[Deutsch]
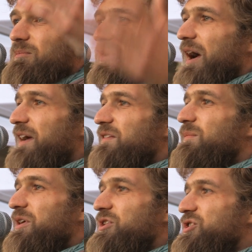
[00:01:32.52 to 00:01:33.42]
reiß
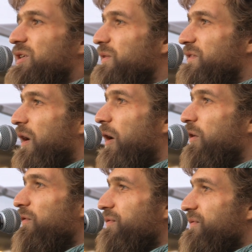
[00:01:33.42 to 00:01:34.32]
mal die Schnauze
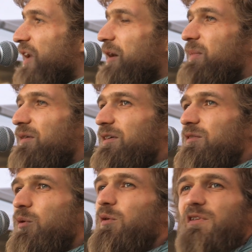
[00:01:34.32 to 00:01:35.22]
auf, sag mal was
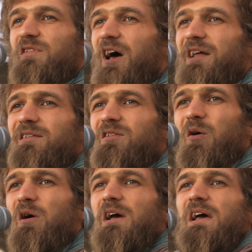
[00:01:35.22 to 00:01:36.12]
Großes an, so.